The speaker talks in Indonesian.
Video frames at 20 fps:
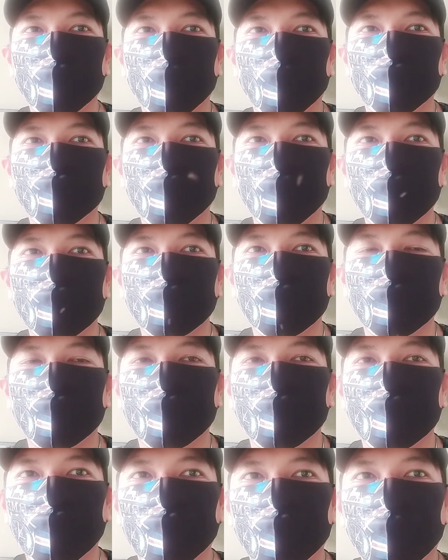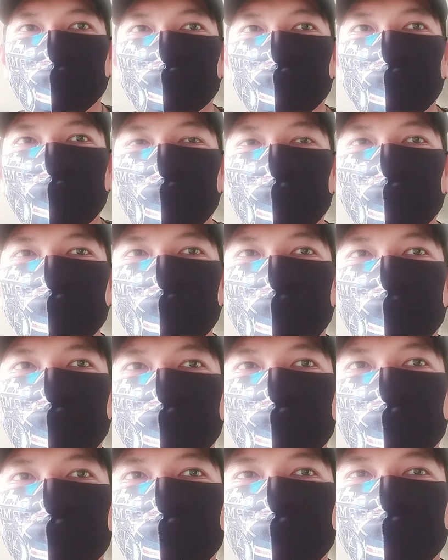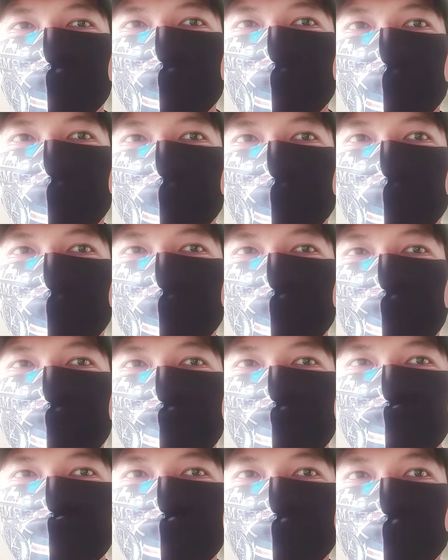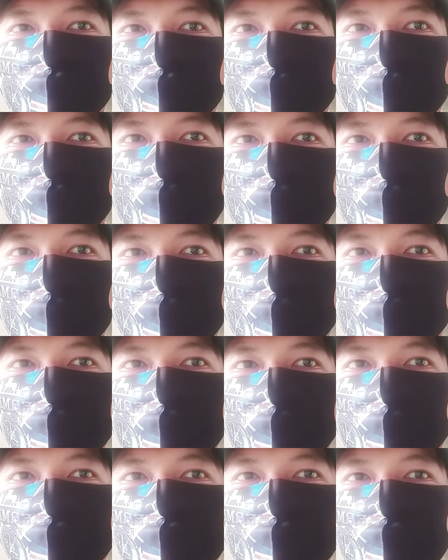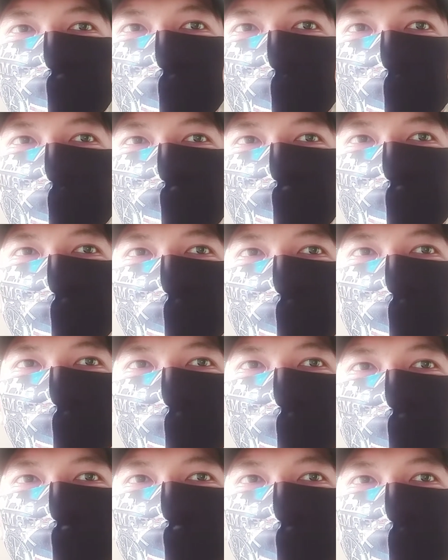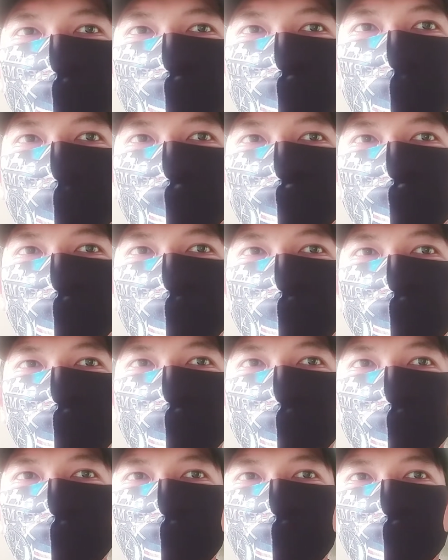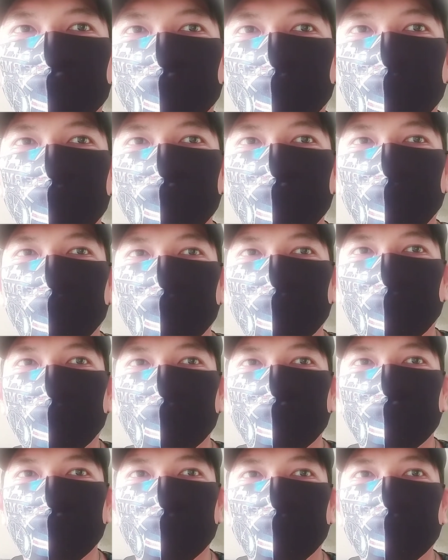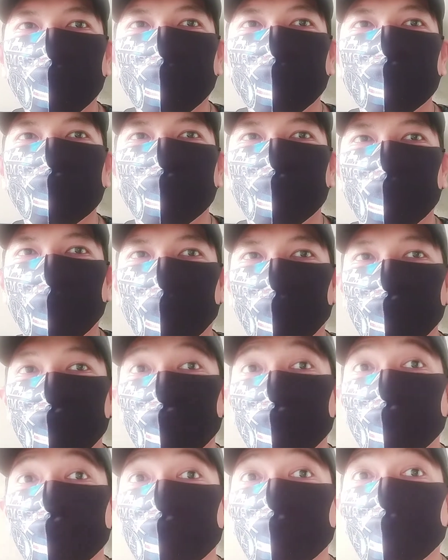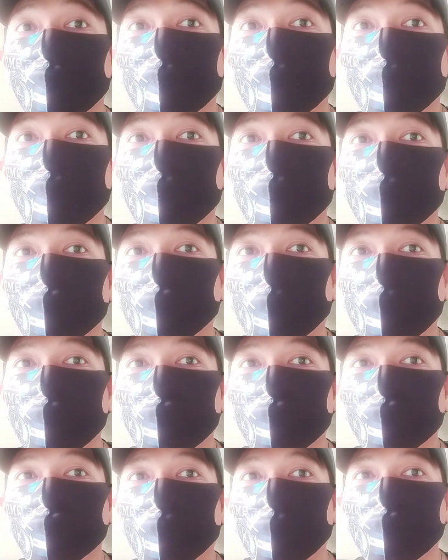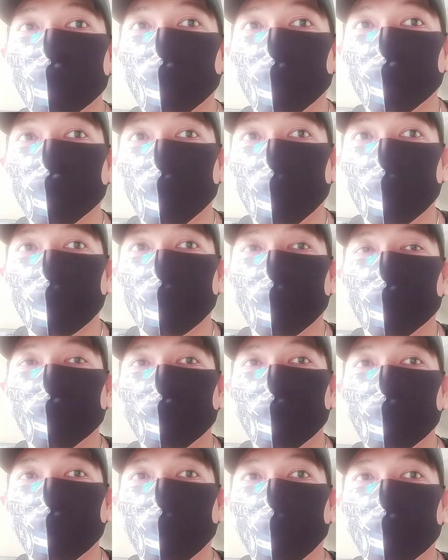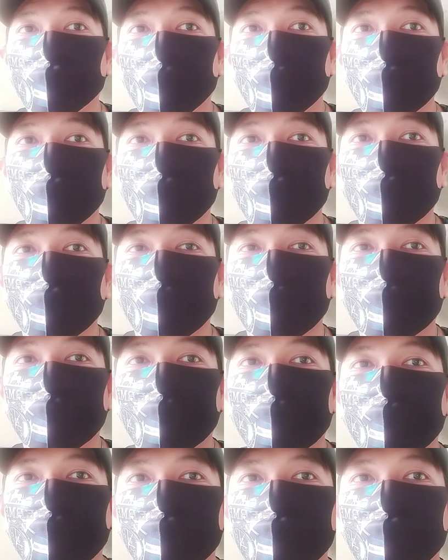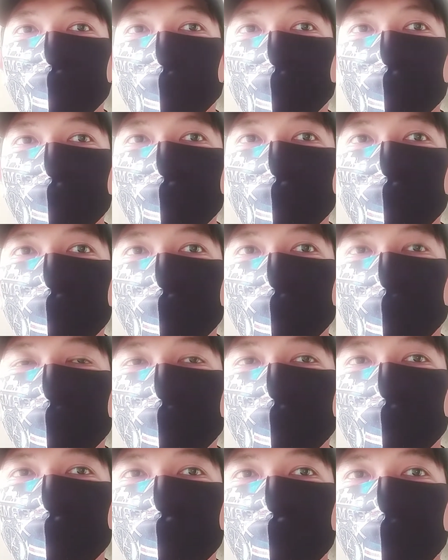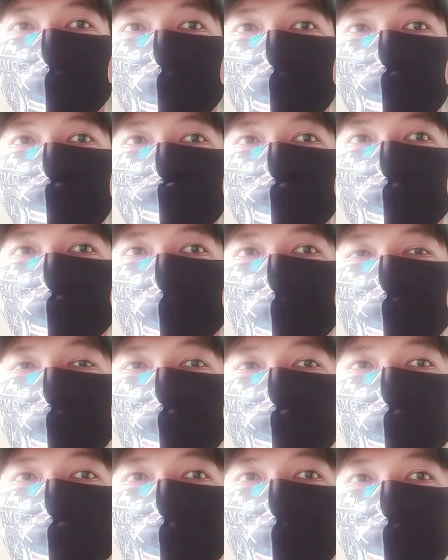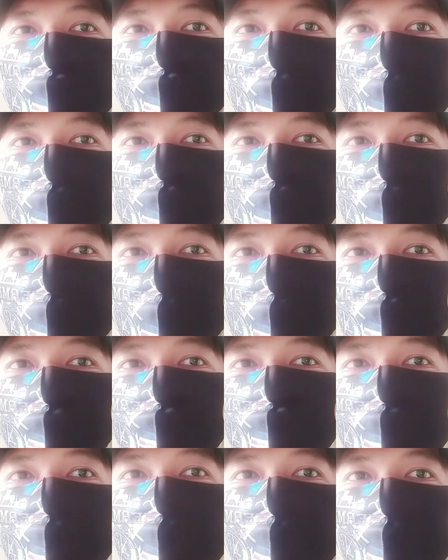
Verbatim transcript: gak friends tebak videonya itu dia ada senjata laras panjang pistol kemeja dasi jas sepatu pantopel nah video apa itu Terus yang kedua ada tongkat panjang,